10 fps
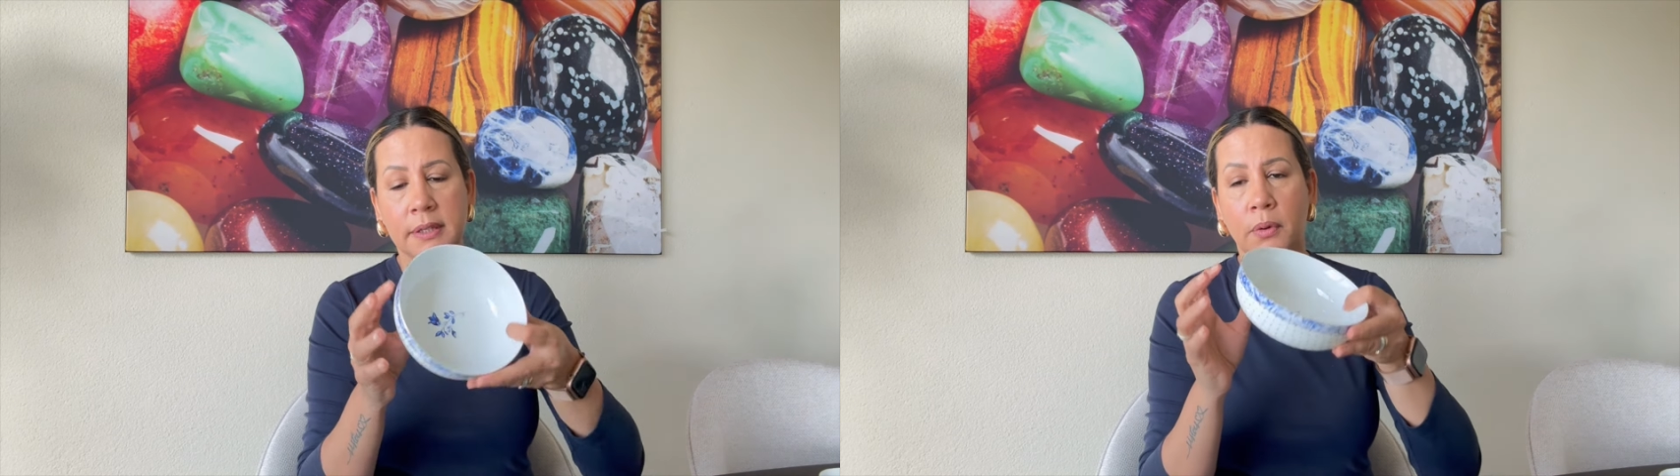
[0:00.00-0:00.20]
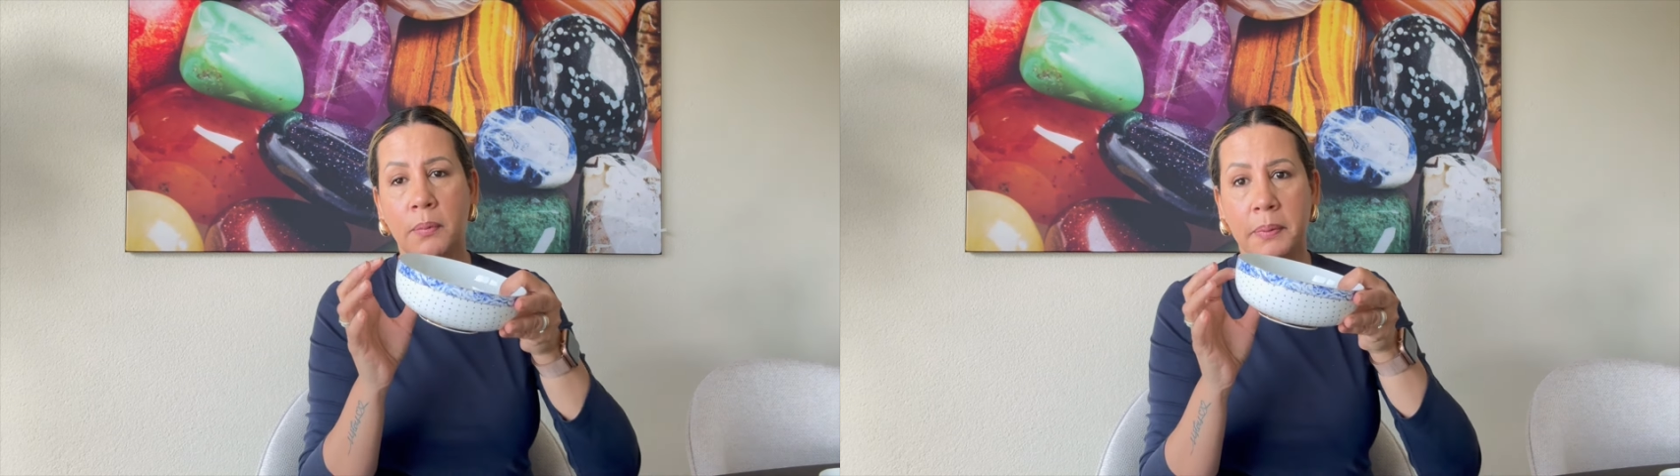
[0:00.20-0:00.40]

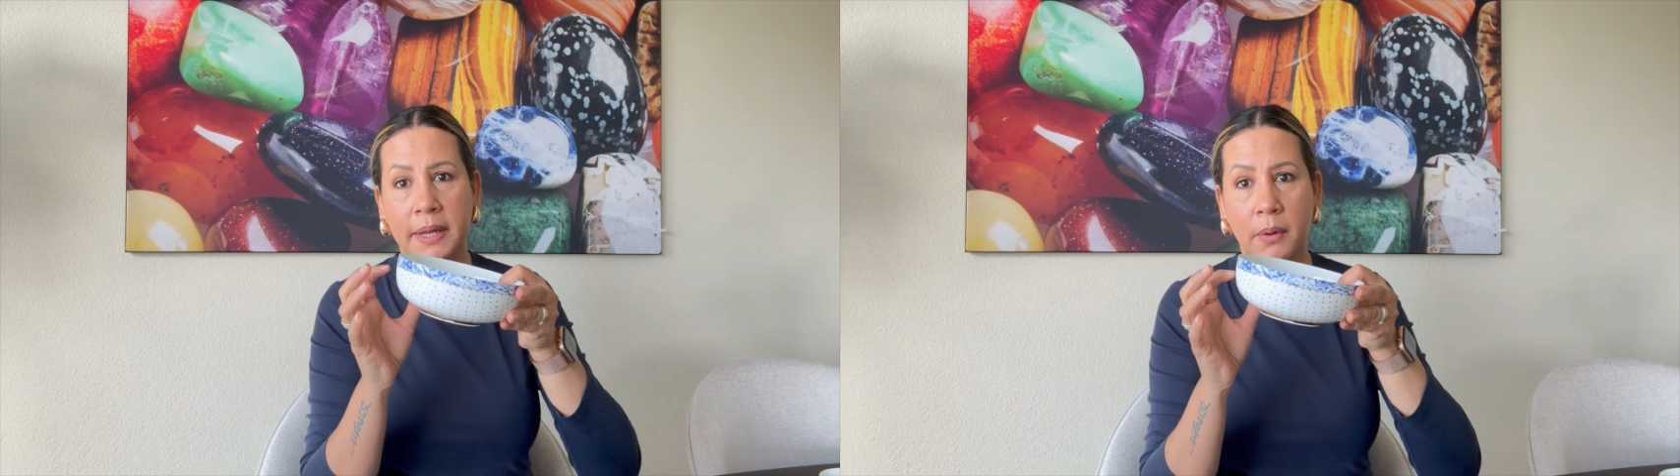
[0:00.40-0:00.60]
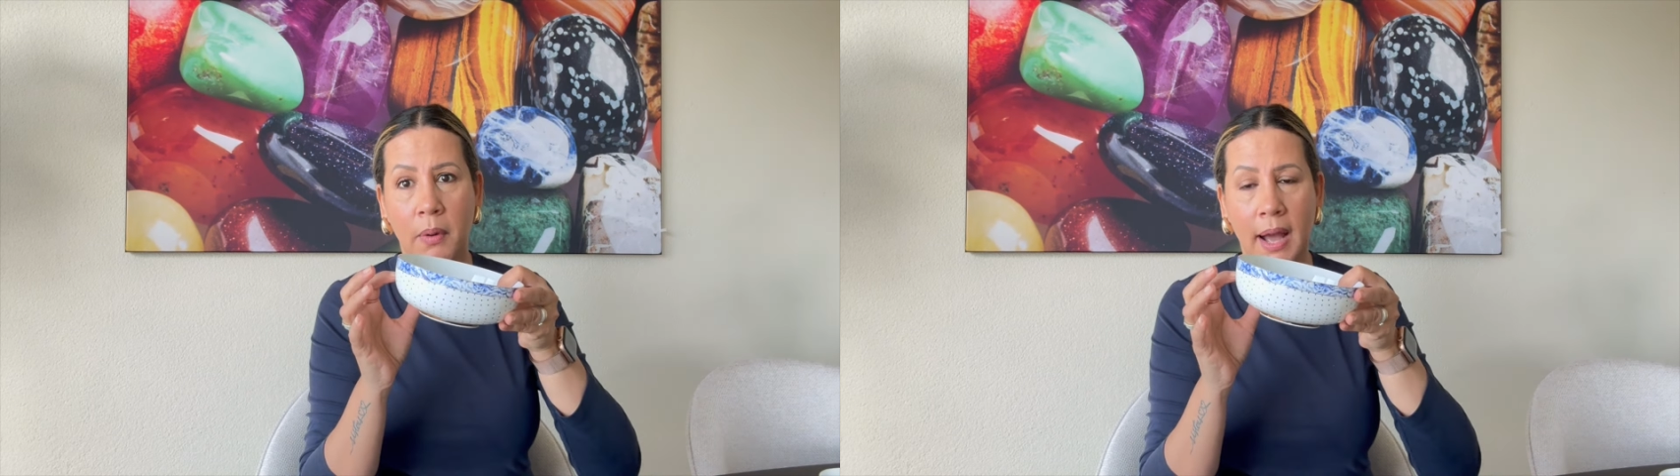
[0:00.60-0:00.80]

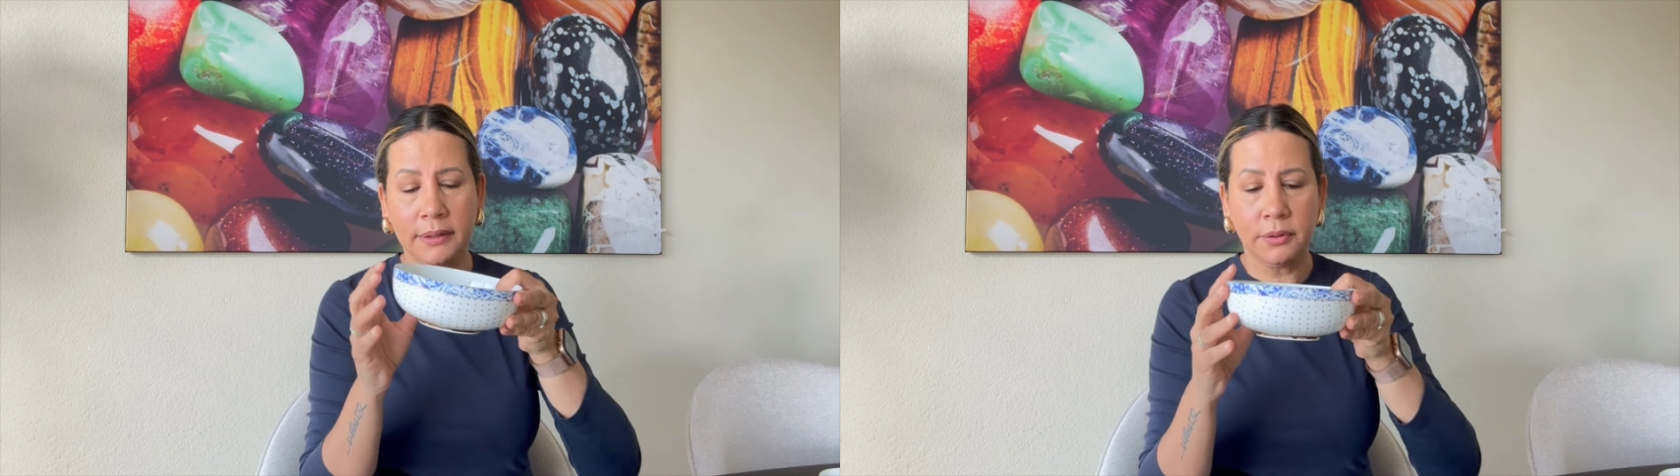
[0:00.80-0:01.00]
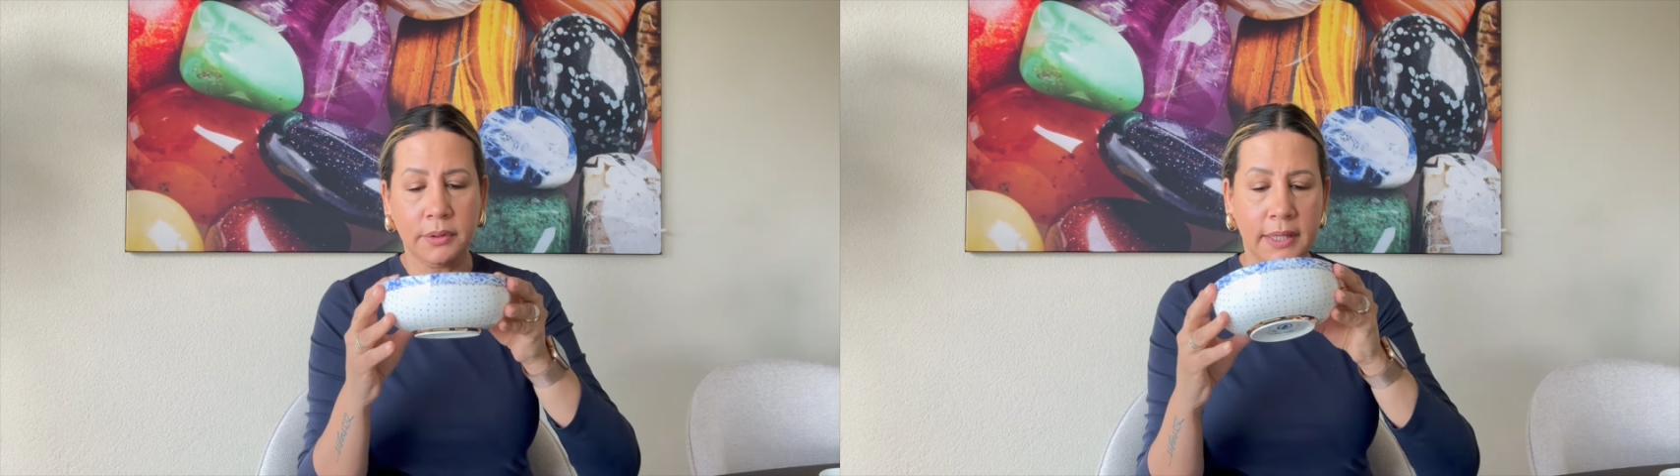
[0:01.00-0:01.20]
comprei
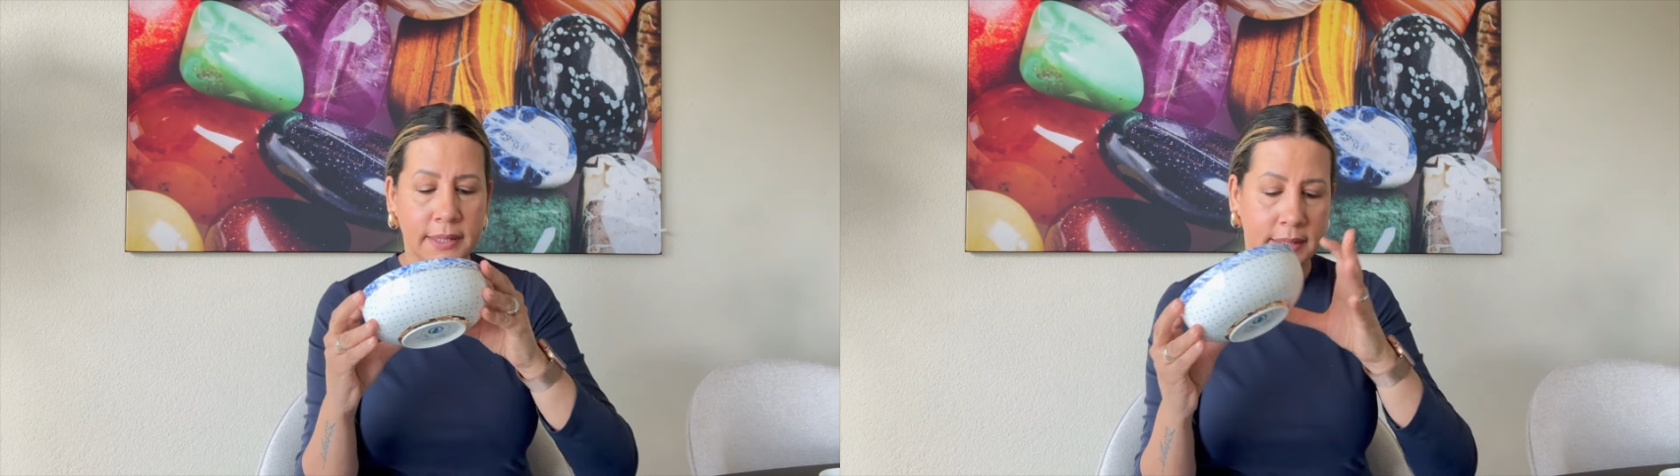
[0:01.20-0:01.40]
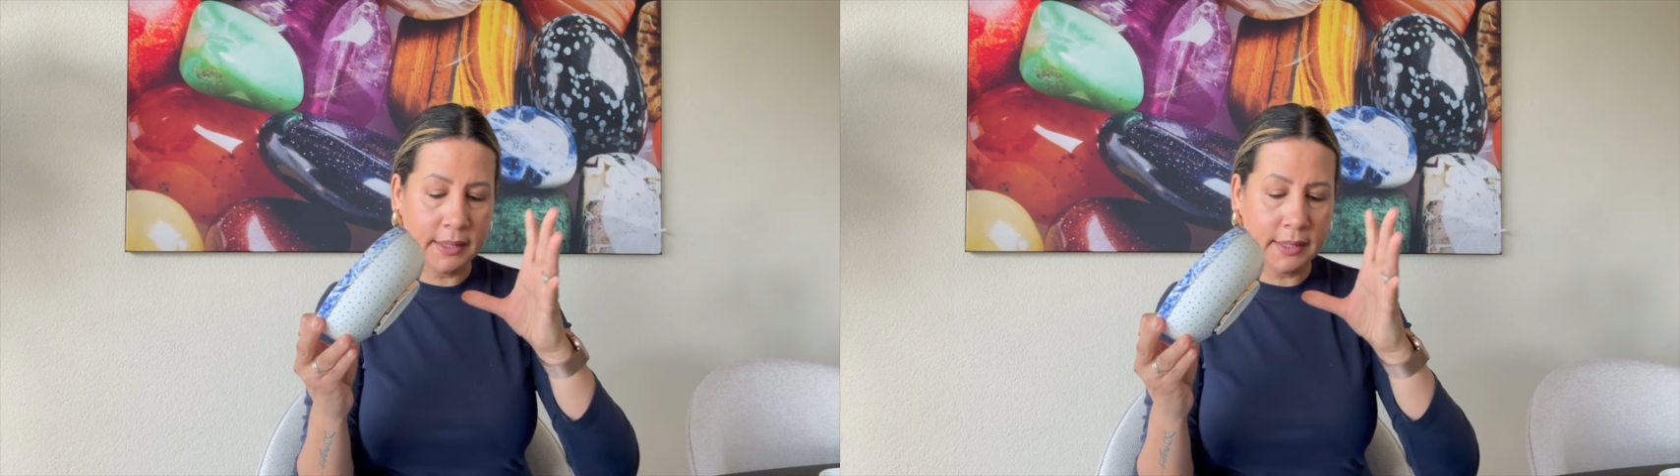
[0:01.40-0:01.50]
quatro desse